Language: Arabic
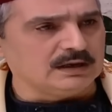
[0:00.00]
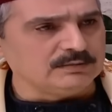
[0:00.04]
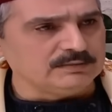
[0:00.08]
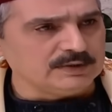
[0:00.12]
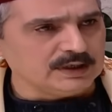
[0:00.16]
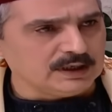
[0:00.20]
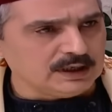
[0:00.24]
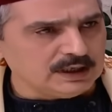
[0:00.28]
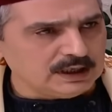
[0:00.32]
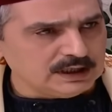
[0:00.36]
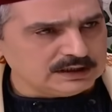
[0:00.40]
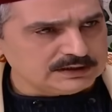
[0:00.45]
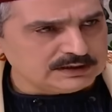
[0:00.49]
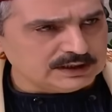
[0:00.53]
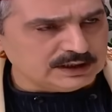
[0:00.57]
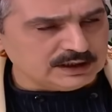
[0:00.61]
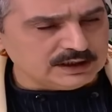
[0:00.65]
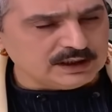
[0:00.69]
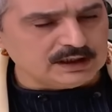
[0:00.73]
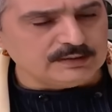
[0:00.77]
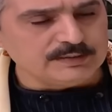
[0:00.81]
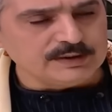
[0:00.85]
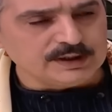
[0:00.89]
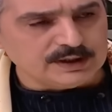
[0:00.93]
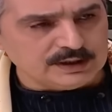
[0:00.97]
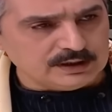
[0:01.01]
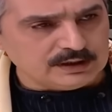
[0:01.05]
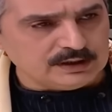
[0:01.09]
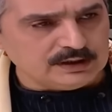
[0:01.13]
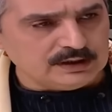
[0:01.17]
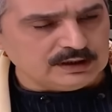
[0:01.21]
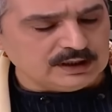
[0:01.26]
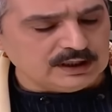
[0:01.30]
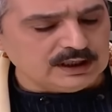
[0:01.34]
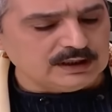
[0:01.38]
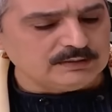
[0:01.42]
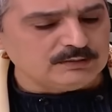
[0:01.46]
خلص خيرها
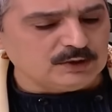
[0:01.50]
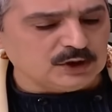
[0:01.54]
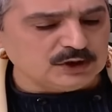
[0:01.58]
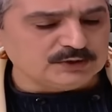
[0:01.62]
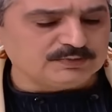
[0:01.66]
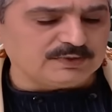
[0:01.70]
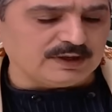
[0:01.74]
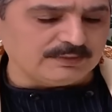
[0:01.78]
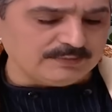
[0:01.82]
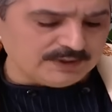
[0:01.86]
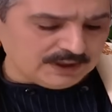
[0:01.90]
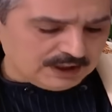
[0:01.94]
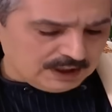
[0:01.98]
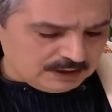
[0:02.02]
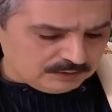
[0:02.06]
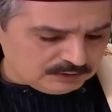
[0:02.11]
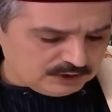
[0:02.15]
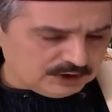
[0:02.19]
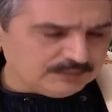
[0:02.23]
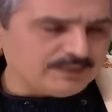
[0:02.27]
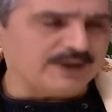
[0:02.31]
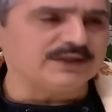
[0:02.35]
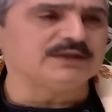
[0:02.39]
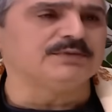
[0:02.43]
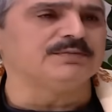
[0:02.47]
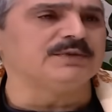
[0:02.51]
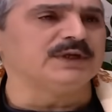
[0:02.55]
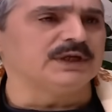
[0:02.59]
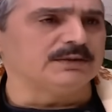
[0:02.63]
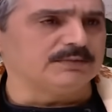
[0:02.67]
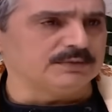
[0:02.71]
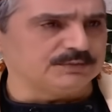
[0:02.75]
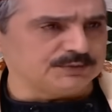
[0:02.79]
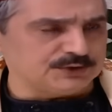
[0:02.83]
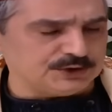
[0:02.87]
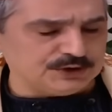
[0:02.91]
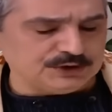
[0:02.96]
بغيرها هلا بقعد بكمل قهوتي بعد منا
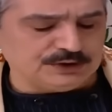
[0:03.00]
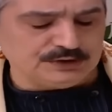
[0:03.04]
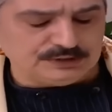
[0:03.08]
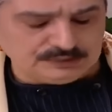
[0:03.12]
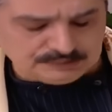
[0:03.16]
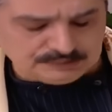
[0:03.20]
بمشي